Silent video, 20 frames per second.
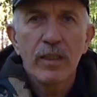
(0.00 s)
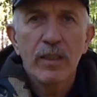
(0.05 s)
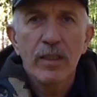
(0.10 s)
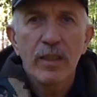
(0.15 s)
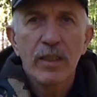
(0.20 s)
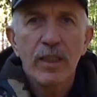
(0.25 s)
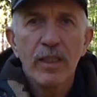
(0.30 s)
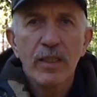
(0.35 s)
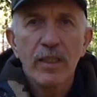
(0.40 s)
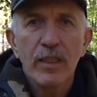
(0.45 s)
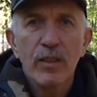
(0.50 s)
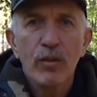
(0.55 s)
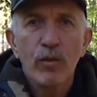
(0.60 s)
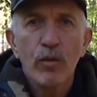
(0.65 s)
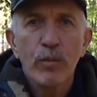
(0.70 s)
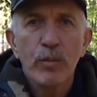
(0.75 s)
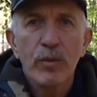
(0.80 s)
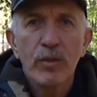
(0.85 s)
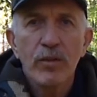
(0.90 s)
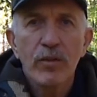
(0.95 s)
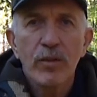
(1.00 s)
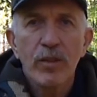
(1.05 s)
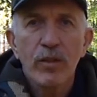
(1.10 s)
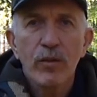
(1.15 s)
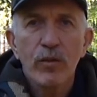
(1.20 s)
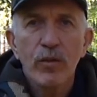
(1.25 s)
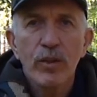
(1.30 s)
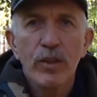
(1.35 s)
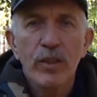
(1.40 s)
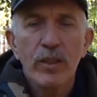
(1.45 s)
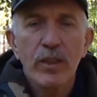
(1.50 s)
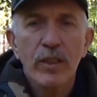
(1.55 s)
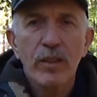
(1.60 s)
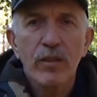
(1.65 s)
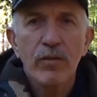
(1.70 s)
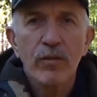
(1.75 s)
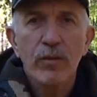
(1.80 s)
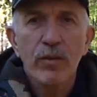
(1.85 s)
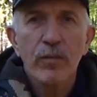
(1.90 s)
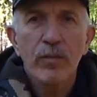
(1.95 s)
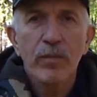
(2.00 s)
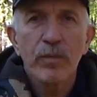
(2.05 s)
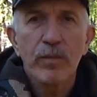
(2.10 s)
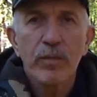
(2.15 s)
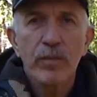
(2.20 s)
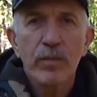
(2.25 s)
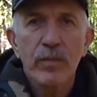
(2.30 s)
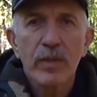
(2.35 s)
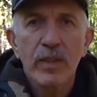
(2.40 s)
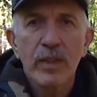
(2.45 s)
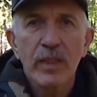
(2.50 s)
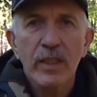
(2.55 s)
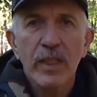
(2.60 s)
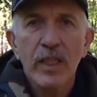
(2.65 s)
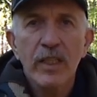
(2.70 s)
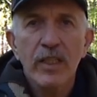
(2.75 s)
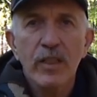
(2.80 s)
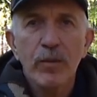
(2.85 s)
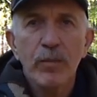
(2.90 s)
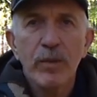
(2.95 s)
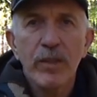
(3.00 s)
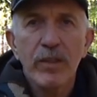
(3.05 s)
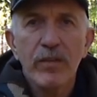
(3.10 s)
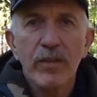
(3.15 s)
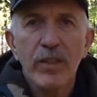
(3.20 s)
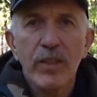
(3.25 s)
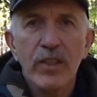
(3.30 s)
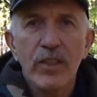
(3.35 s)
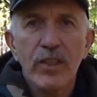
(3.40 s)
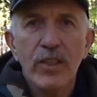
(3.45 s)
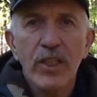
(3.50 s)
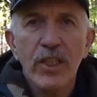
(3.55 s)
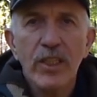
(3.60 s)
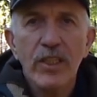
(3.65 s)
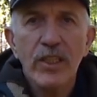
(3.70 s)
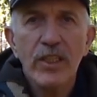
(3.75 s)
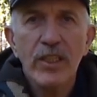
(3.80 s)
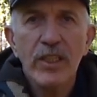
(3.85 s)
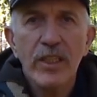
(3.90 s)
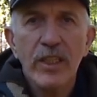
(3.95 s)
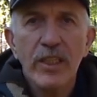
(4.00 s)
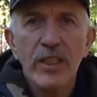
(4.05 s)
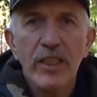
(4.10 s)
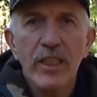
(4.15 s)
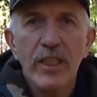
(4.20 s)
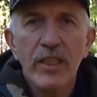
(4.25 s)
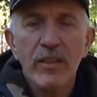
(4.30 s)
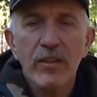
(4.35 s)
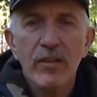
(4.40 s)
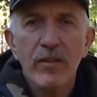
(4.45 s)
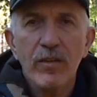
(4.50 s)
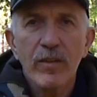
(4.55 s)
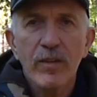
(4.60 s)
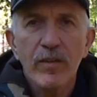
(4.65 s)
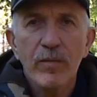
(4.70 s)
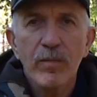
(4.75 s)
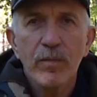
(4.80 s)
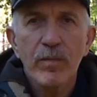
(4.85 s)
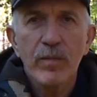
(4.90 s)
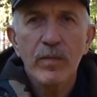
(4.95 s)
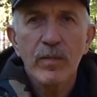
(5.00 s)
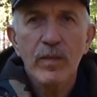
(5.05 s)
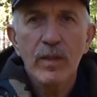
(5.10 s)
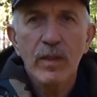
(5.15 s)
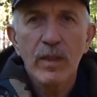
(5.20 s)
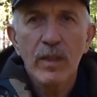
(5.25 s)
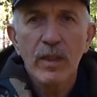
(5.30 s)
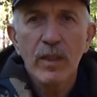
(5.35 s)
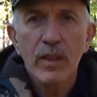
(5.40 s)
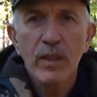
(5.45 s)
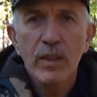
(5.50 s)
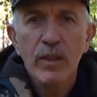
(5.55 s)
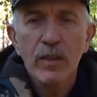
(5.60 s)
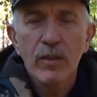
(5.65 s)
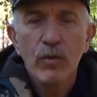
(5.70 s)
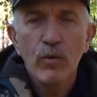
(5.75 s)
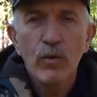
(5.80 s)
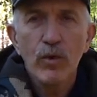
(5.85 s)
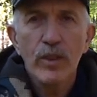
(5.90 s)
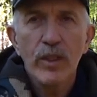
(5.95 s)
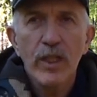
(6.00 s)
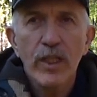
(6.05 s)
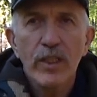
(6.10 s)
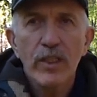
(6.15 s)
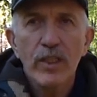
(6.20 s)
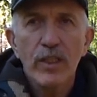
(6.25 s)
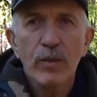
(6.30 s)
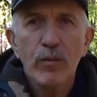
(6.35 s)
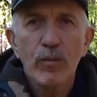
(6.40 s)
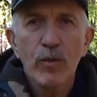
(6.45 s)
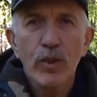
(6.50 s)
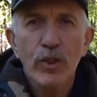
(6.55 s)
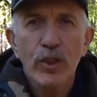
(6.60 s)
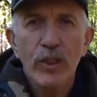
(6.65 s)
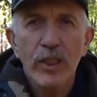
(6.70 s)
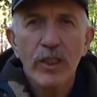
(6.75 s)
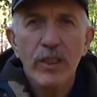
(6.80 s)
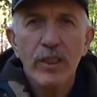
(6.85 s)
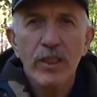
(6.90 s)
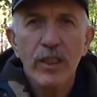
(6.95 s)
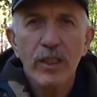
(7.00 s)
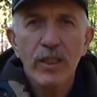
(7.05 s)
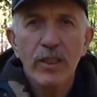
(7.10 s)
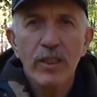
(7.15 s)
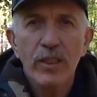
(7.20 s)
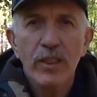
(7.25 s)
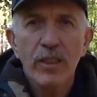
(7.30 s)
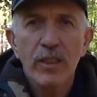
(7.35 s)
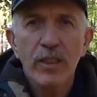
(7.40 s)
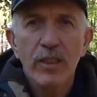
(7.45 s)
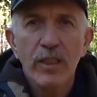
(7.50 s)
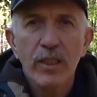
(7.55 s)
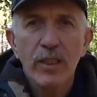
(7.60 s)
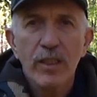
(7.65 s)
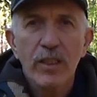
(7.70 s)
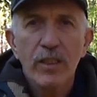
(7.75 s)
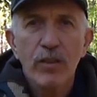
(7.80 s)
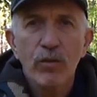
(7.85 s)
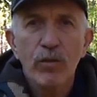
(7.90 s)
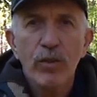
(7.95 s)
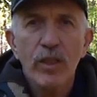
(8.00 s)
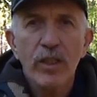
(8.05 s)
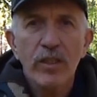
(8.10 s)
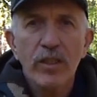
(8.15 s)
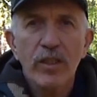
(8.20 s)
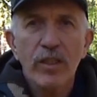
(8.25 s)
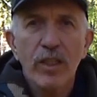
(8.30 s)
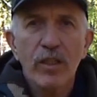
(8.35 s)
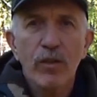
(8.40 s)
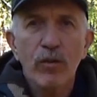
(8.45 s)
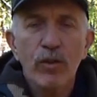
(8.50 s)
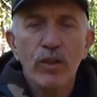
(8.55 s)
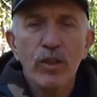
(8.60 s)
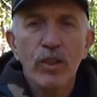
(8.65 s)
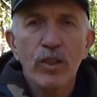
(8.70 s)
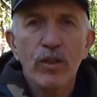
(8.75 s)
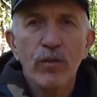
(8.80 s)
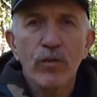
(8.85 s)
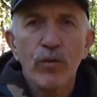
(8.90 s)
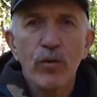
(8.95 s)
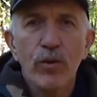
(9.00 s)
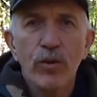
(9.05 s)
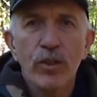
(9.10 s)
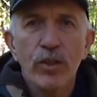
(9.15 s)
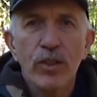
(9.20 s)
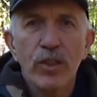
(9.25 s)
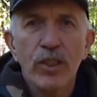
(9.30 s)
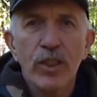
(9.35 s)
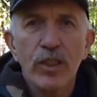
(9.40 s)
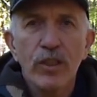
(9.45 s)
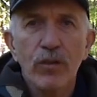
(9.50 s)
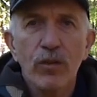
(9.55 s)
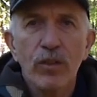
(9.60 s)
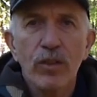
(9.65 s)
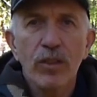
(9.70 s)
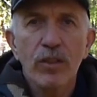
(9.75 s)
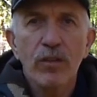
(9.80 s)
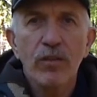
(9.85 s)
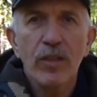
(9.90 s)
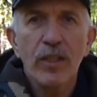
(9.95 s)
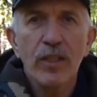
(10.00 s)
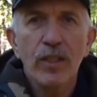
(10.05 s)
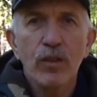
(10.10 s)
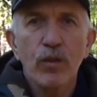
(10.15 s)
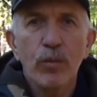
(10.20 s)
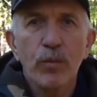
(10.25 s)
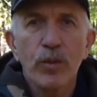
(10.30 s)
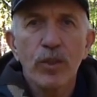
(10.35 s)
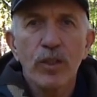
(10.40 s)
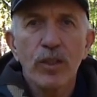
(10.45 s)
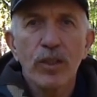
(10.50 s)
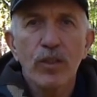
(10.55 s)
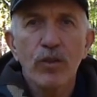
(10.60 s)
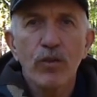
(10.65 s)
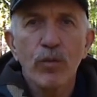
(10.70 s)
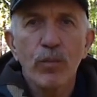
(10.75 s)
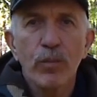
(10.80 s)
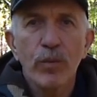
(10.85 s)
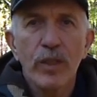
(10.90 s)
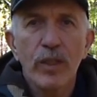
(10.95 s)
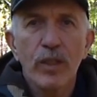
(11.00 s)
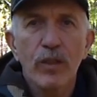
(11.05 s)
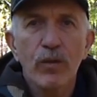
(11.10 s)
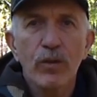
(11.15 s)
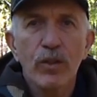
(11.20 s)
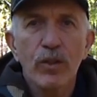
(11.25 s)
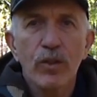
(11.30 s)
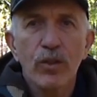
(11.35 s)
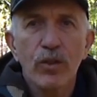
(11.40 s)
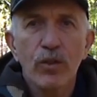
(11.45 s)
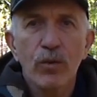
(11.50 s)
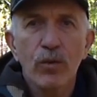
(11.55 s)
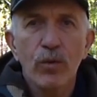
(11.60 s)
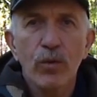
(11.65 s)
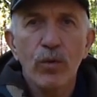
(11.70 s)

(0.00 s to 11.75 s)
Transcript: данное общество охотников. Также появились частные хозяйства. Ну и также немножко остался Государственный охотничий фонд. Сейчас он называется Общедоступные охотничьи